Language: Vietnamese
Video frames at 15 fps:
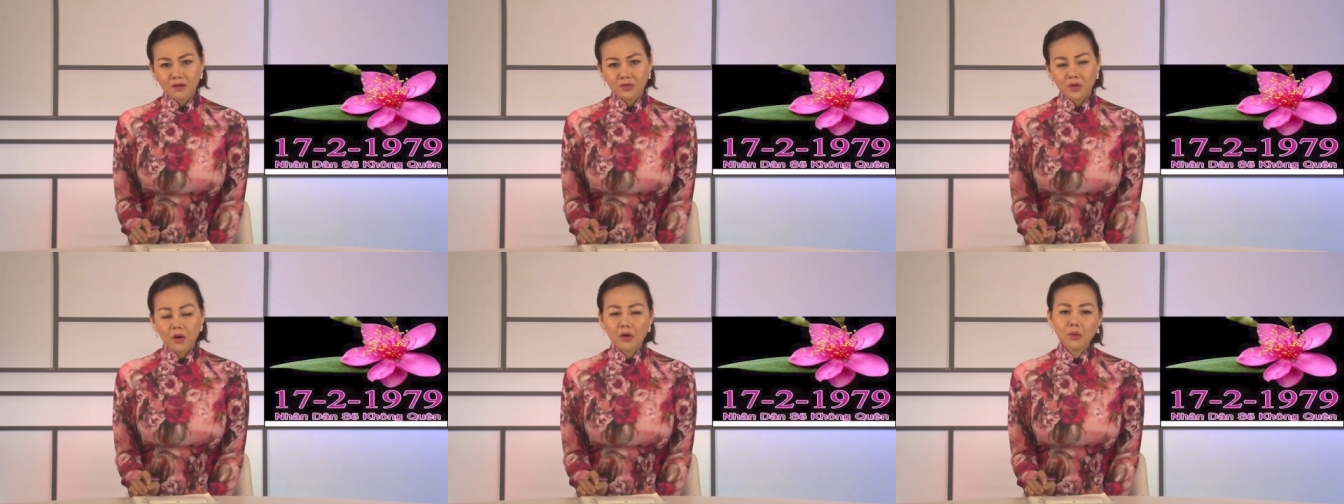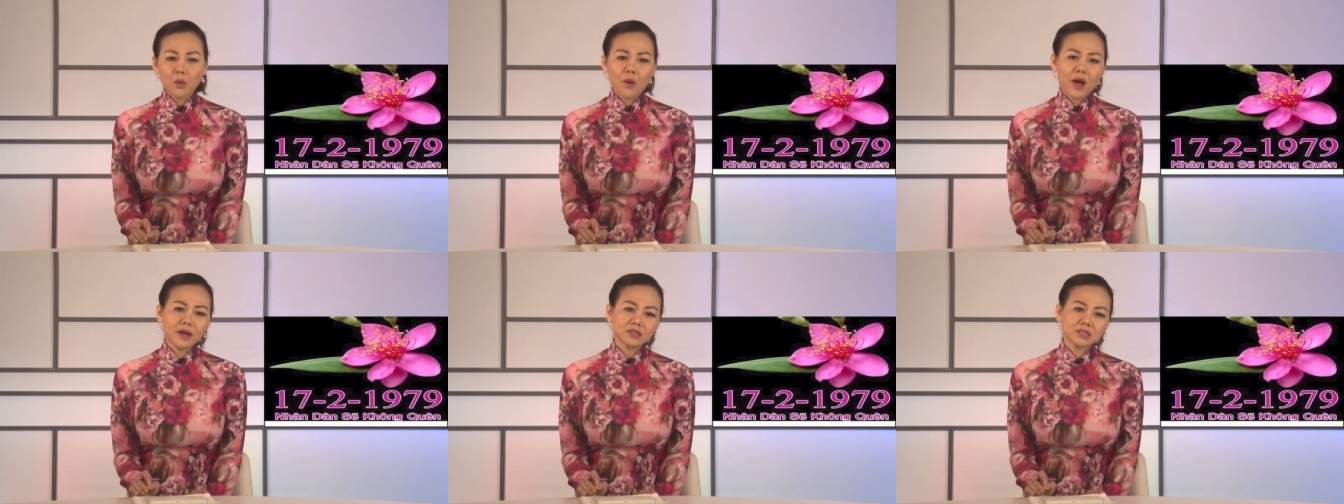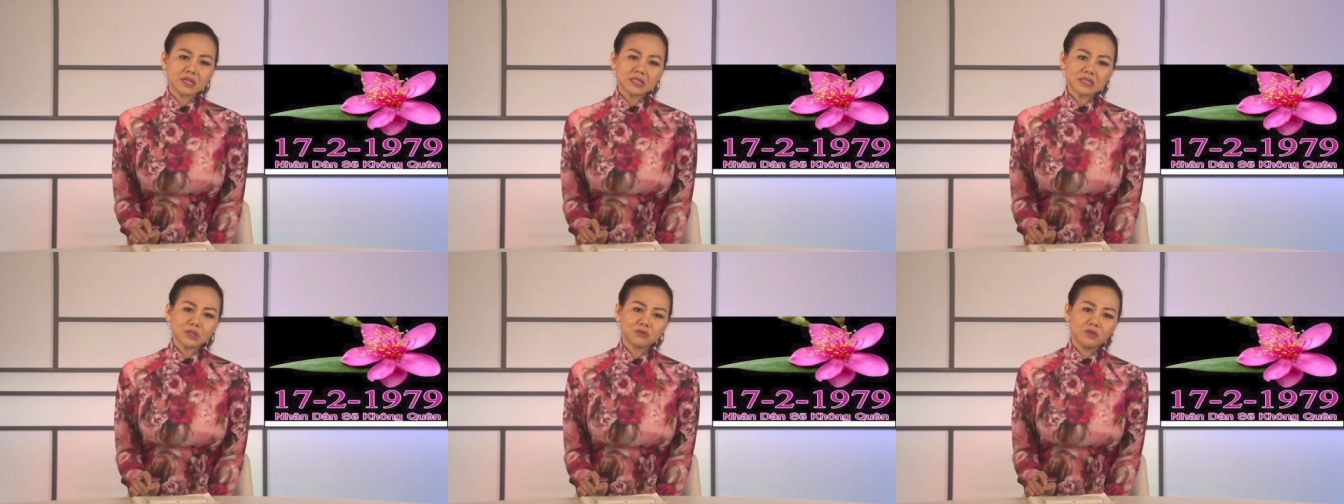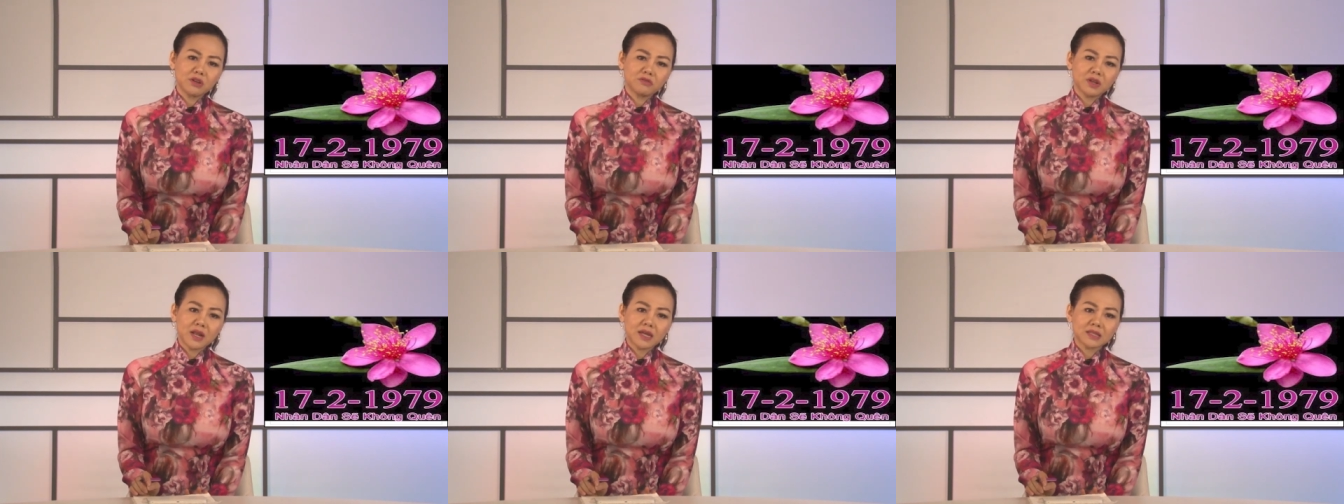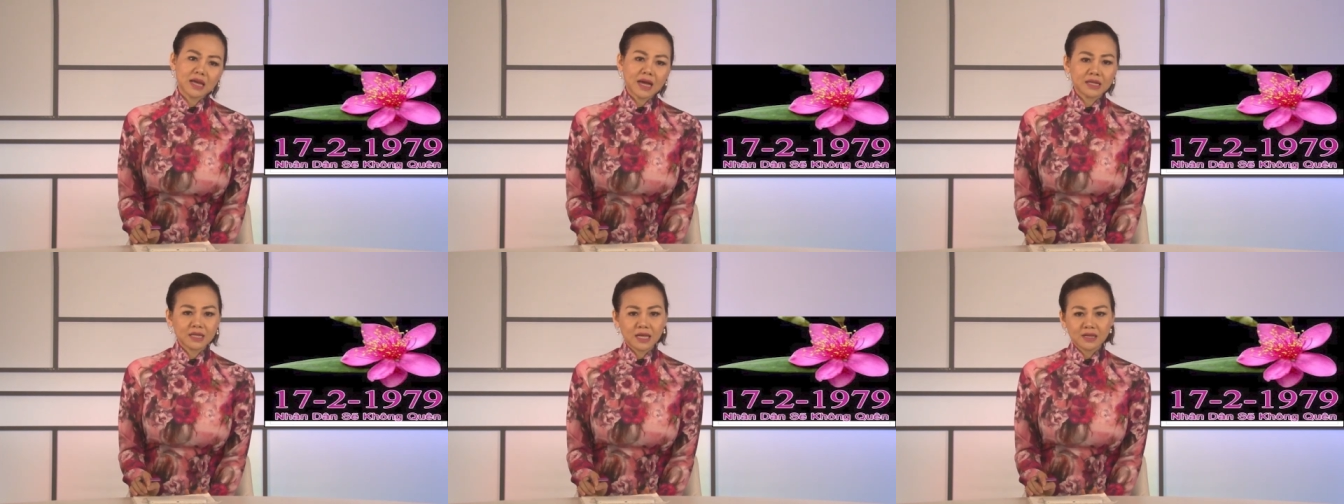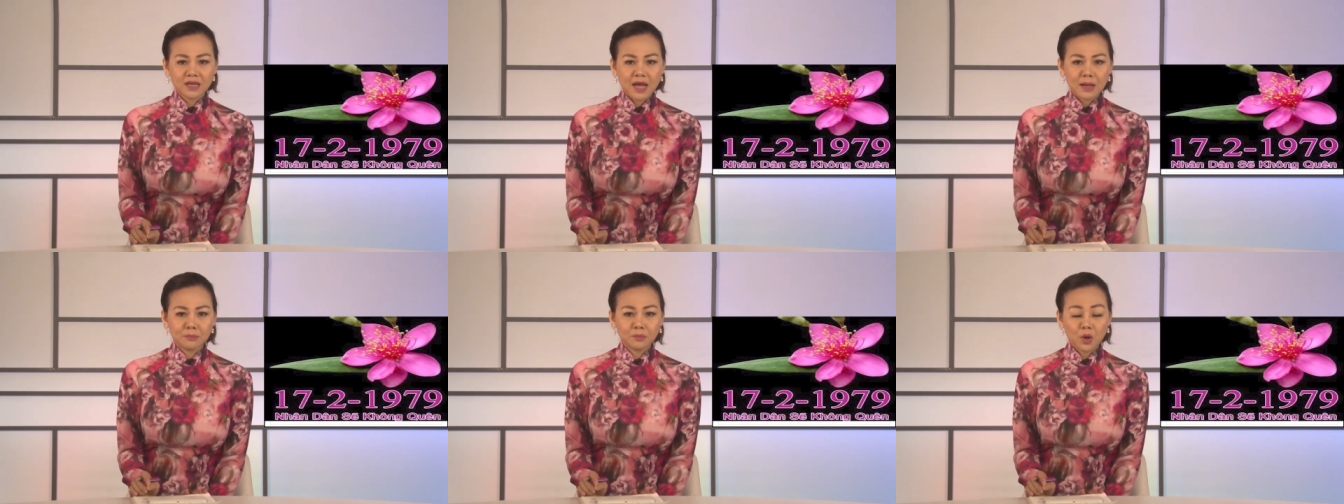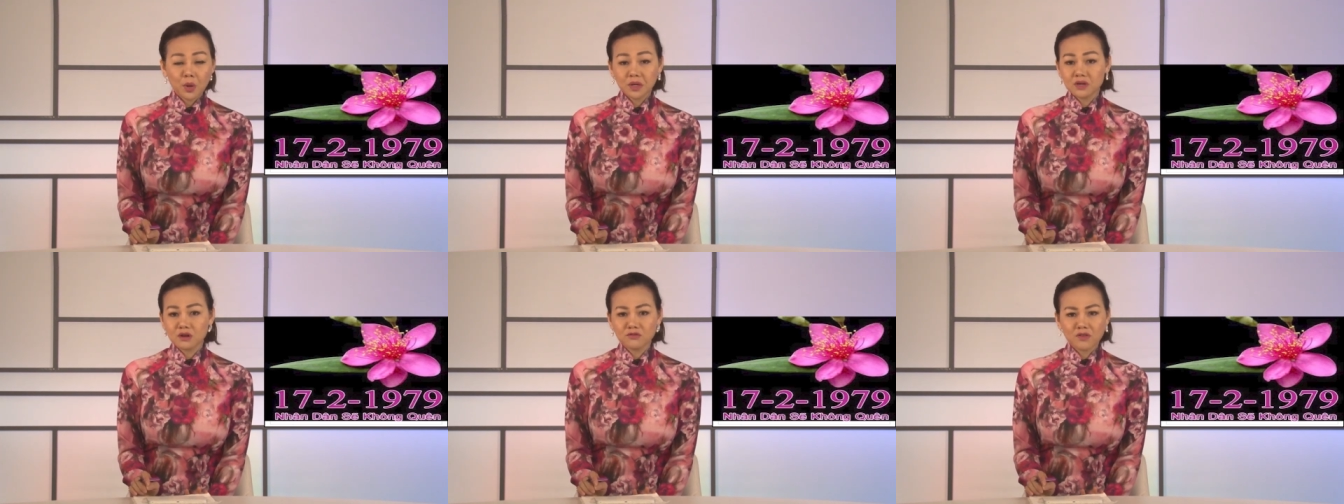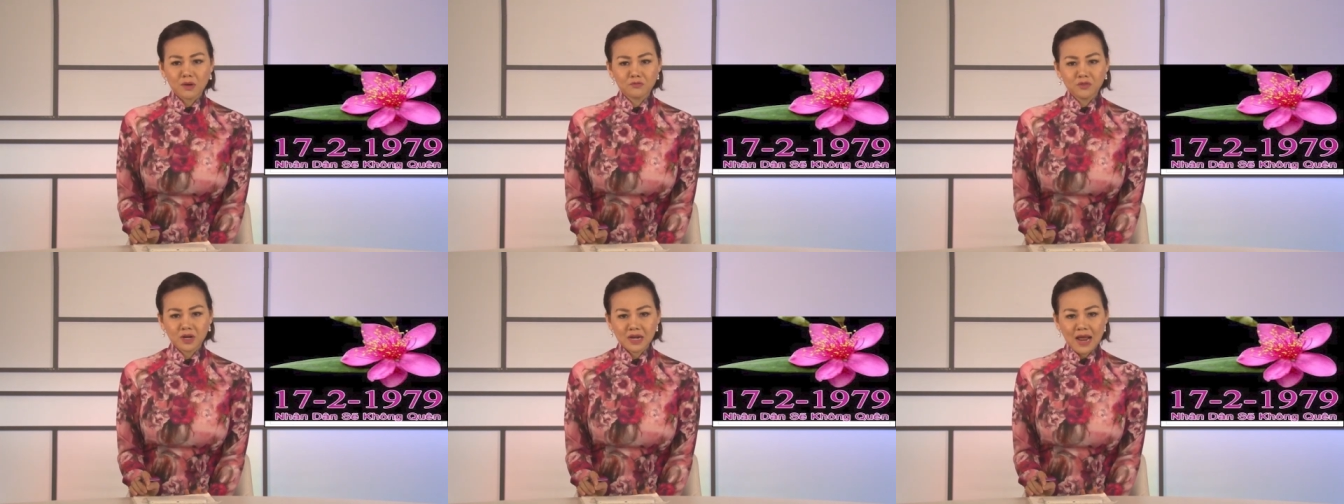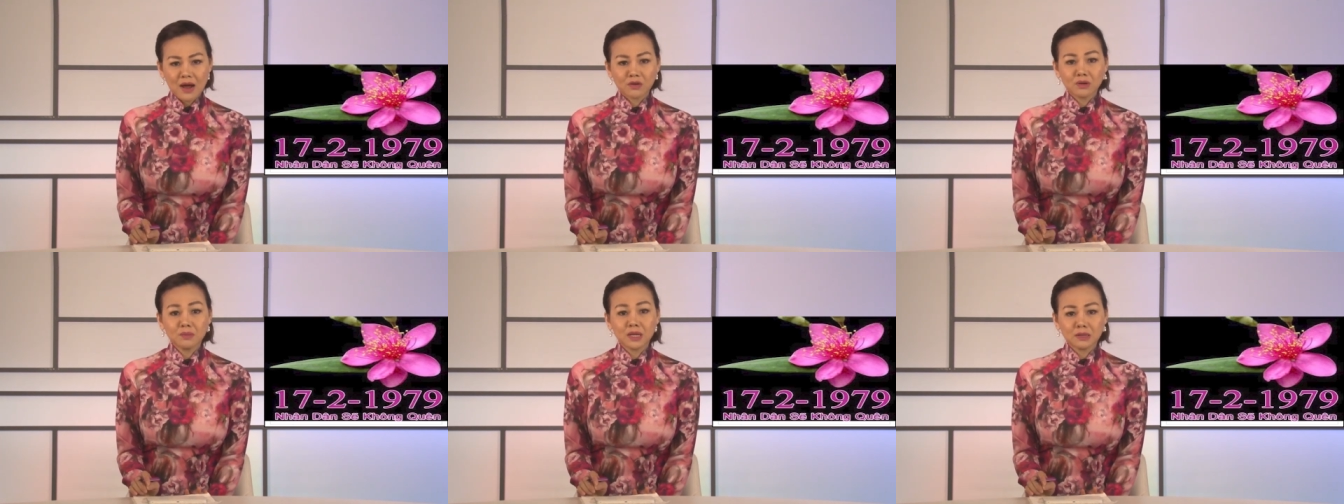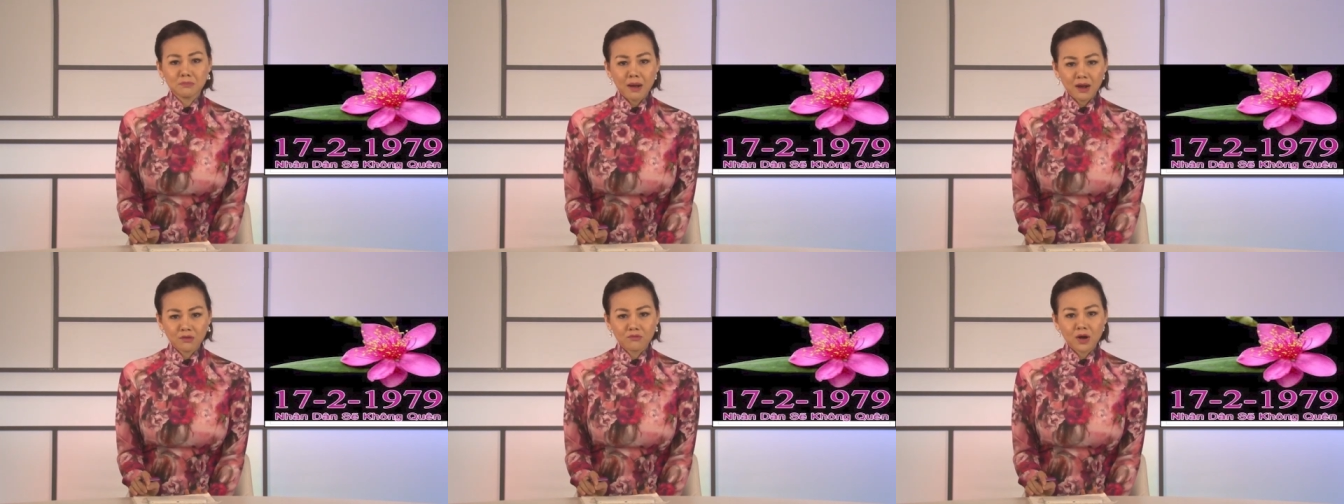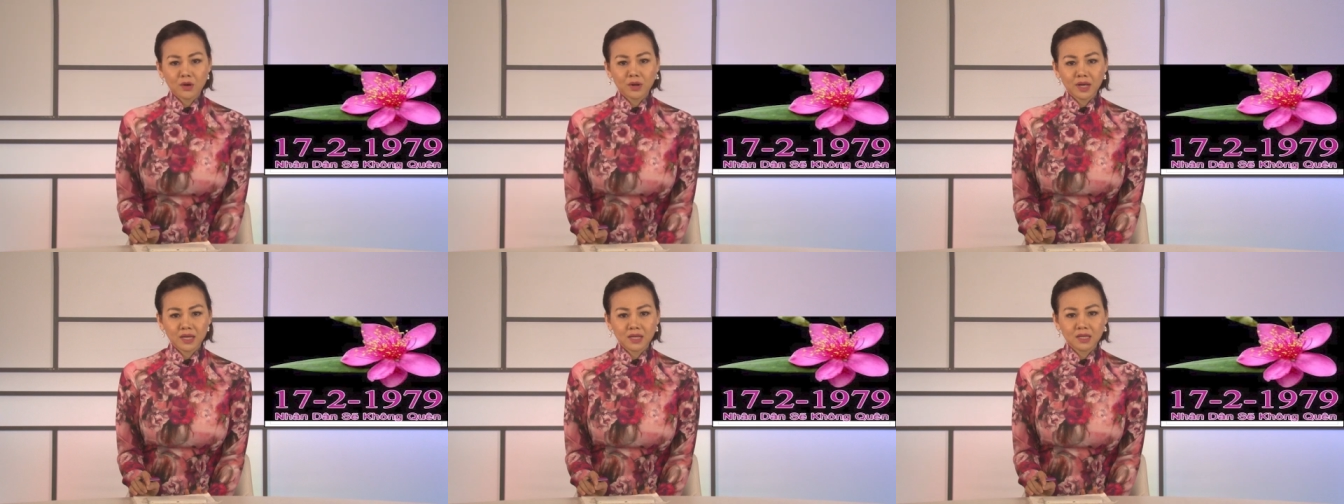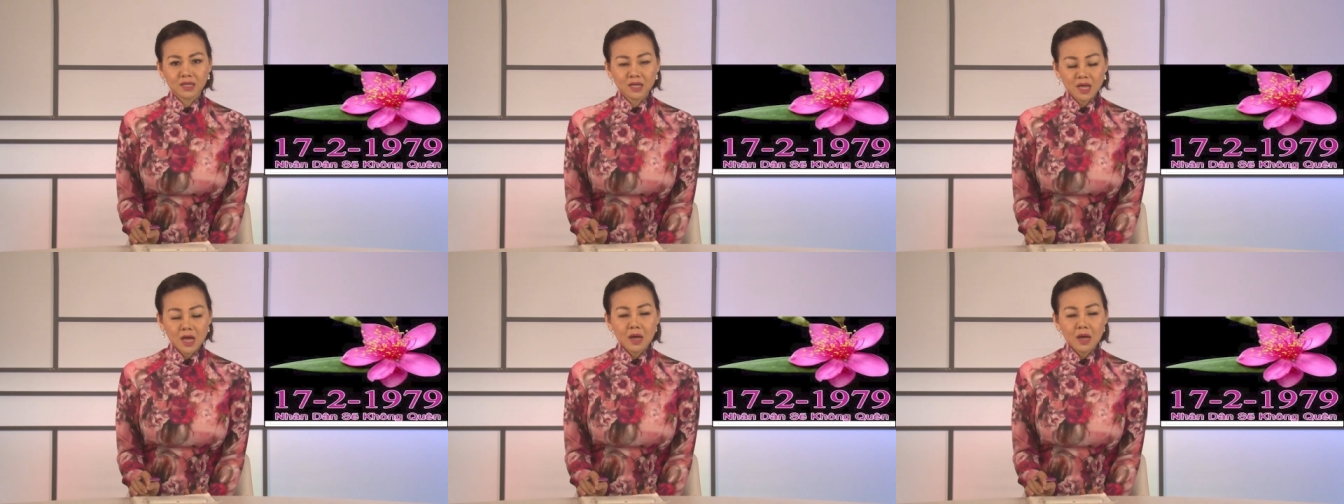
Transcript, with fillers: Do quá say sưa viết về đề tài nhạy cảm, blogger Phạm Viết Đào đã bị bắt vào ngày